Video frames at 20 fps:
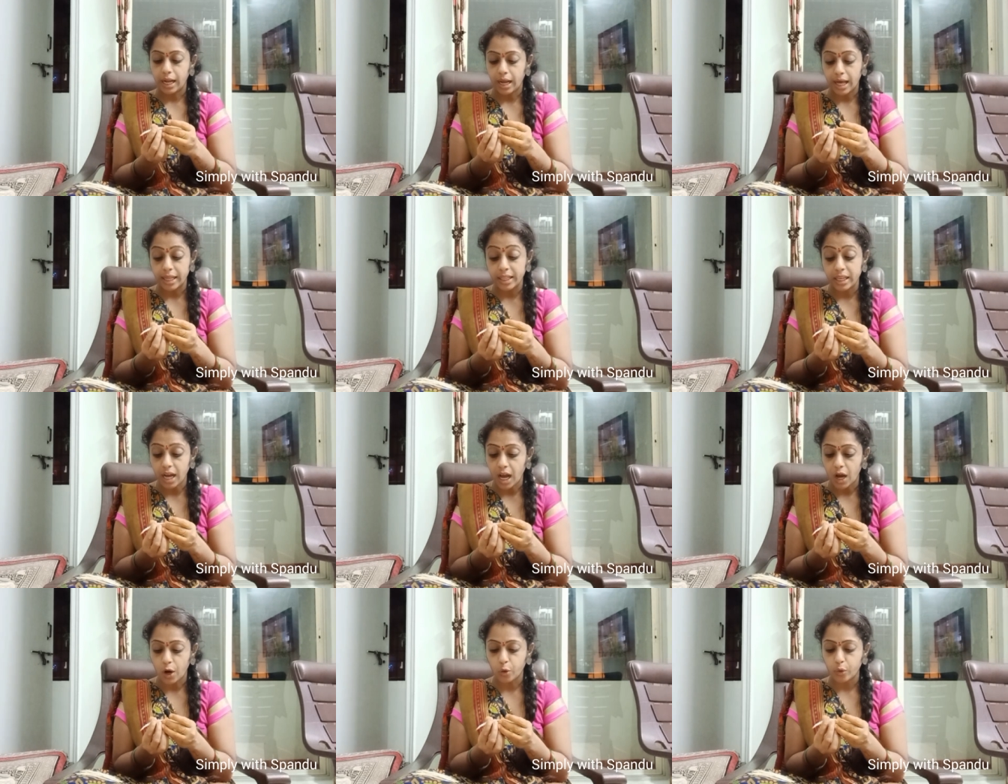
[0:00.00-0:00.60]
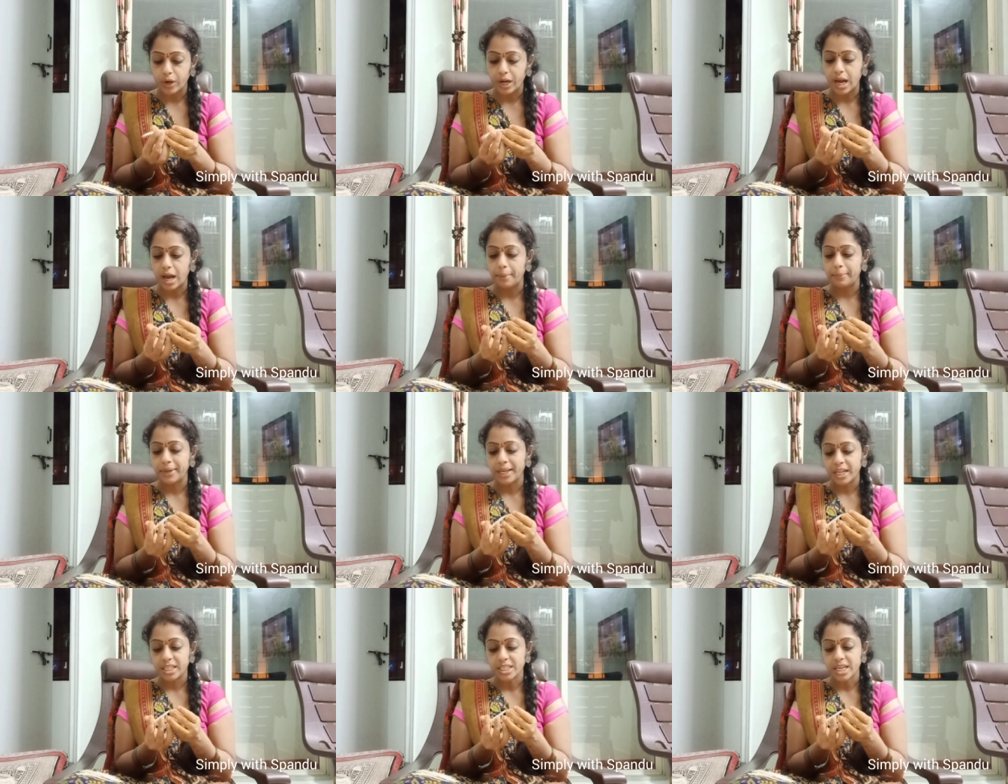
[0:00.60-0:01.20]
అది కాకుండా
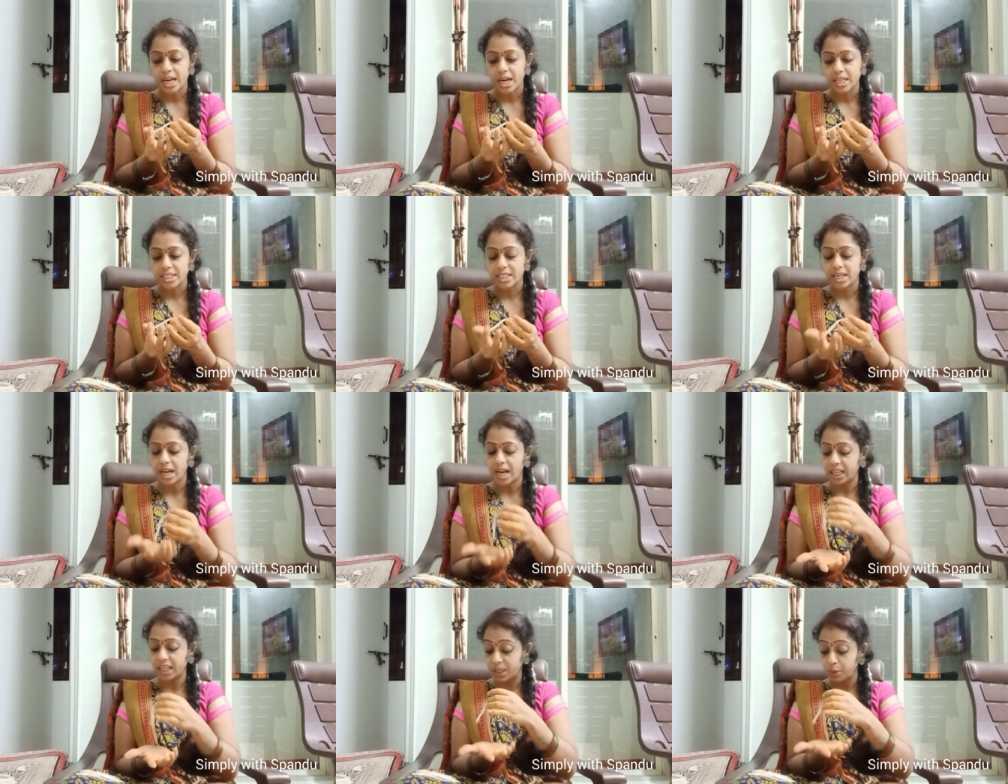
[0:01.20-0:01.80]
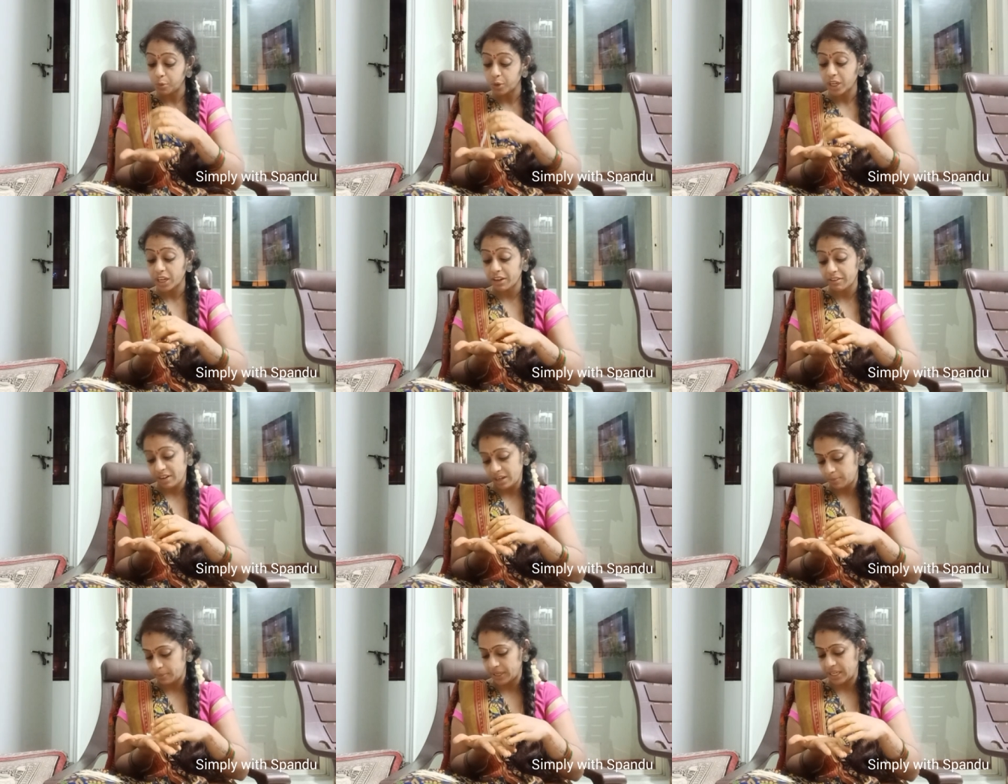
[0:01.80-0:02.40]
మీరు చేయాల్సిన అతి
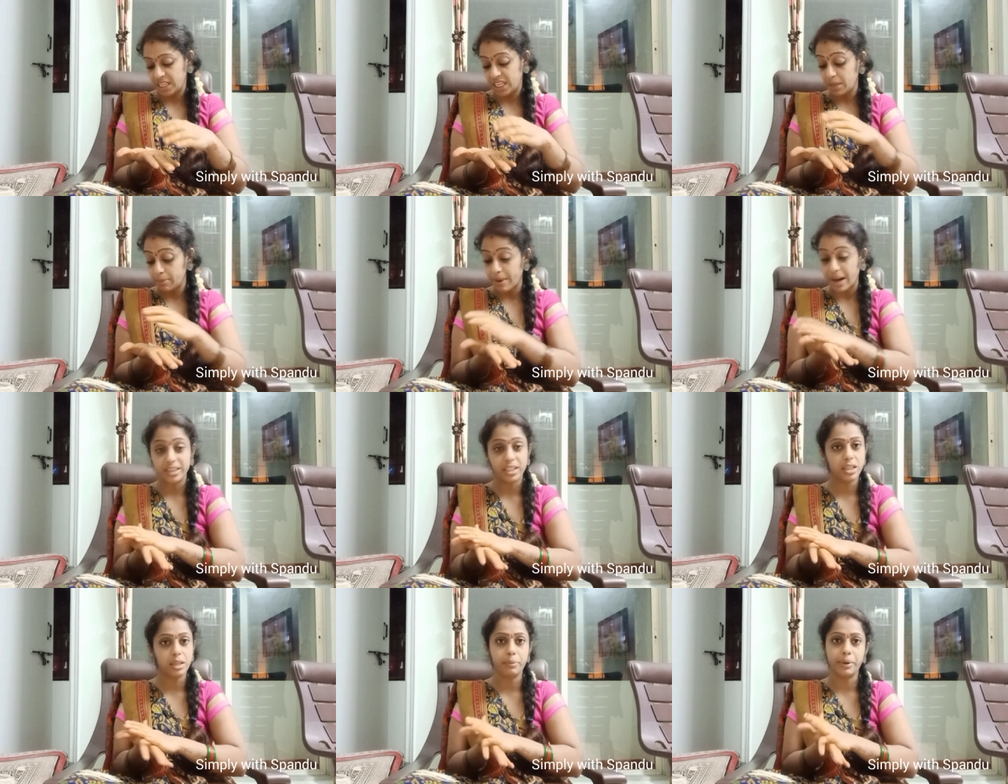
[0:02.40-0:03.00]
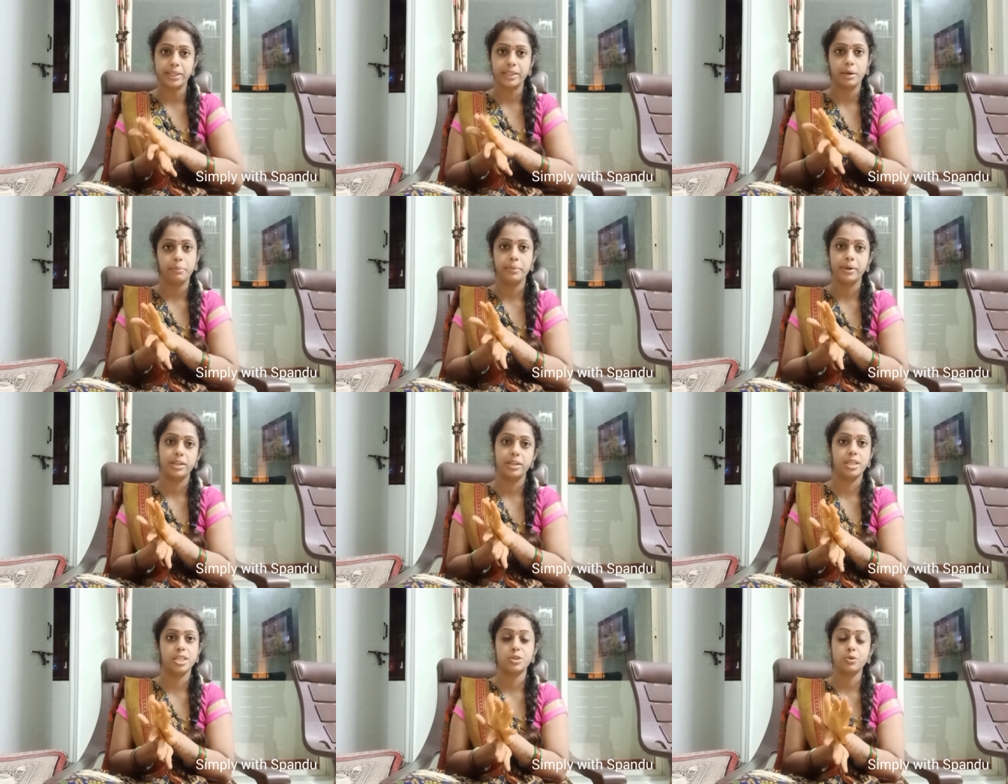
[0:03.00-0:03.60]
ముఖ్యమైన పని ఈ బాధ్యత మాత్రం
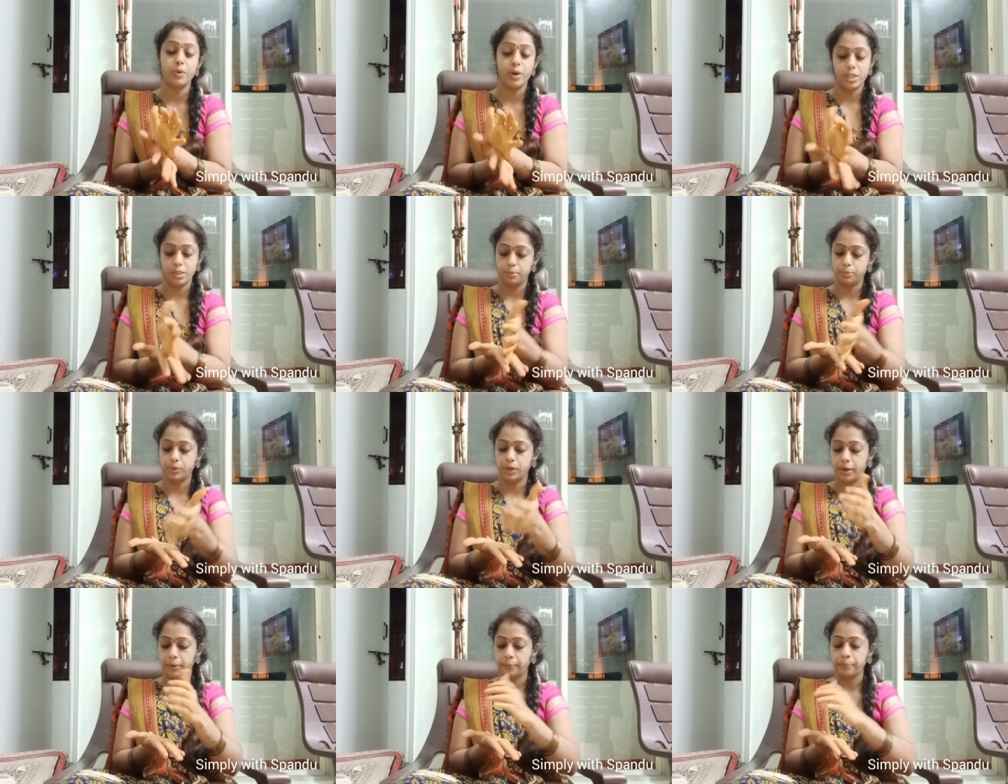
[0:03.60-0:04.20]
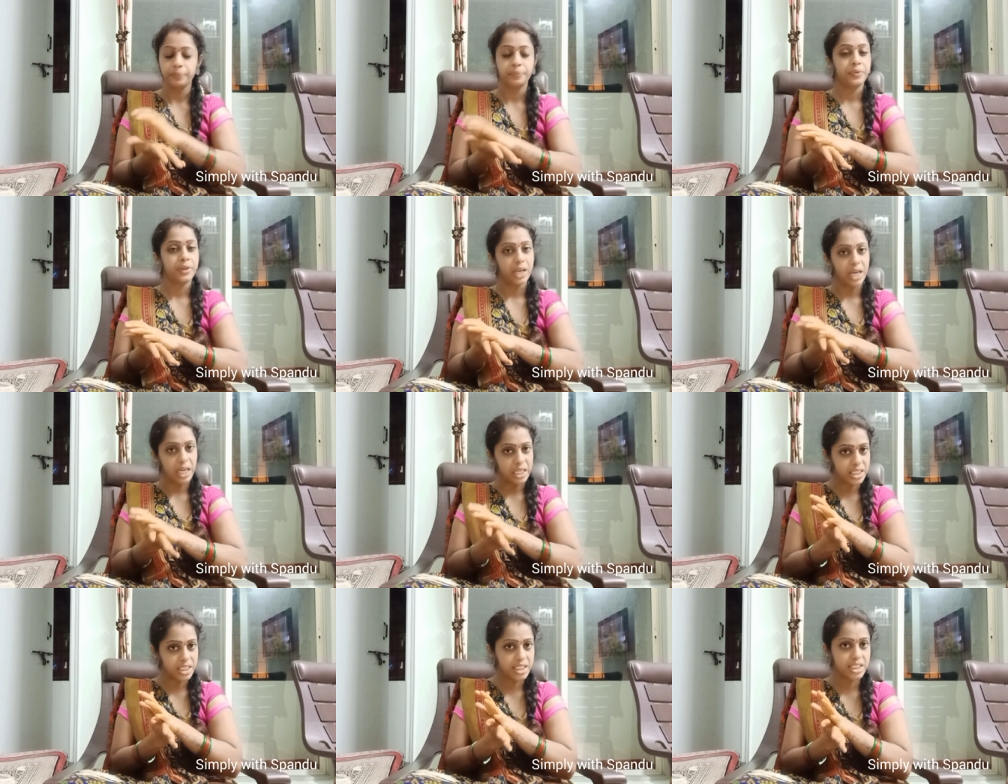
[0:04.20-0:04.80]
మీరు తీసుకోవాలి చెప్తున్నాను
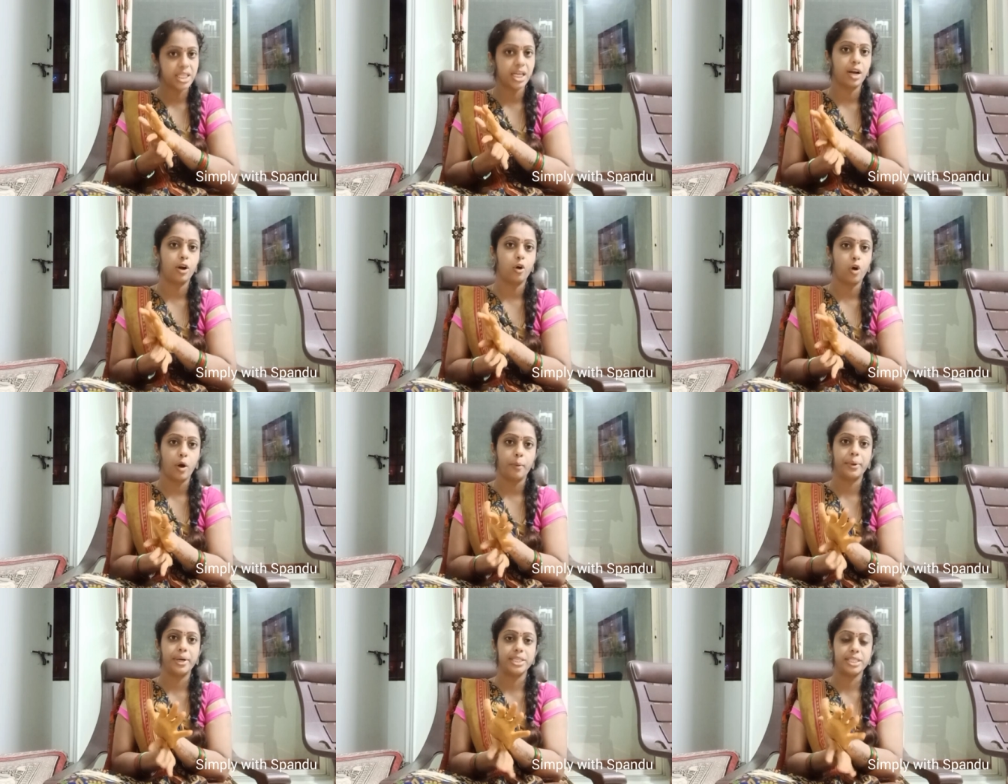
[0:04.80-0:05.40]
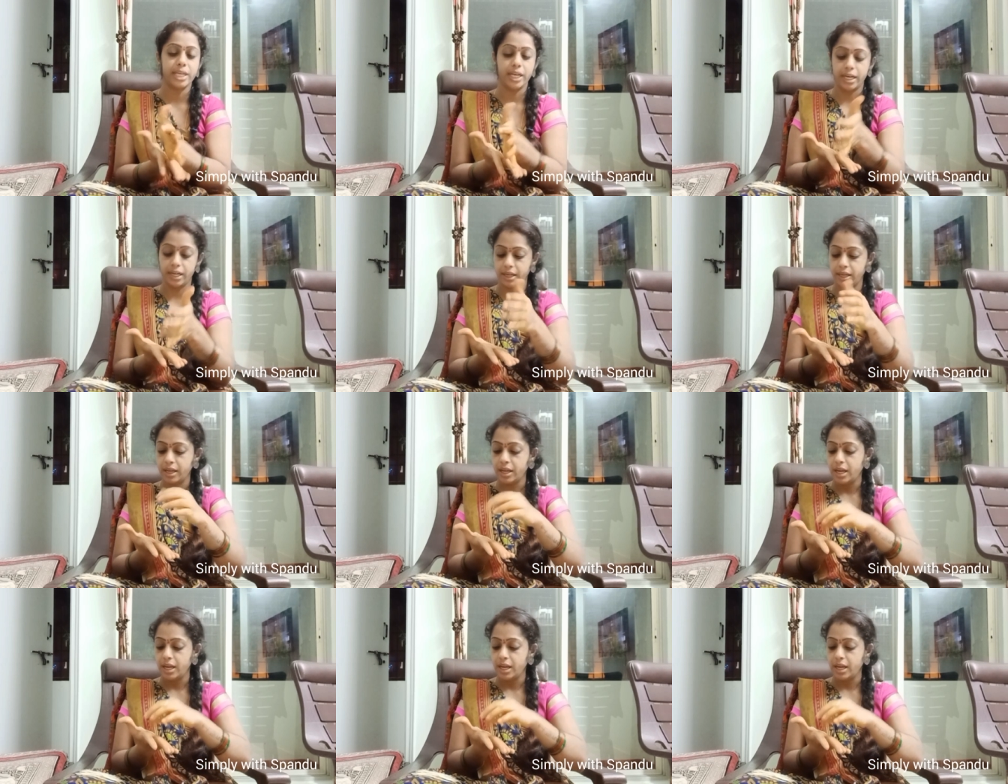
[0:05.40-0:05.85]
ఖచ్చితంగా కామెంట్ చేయండి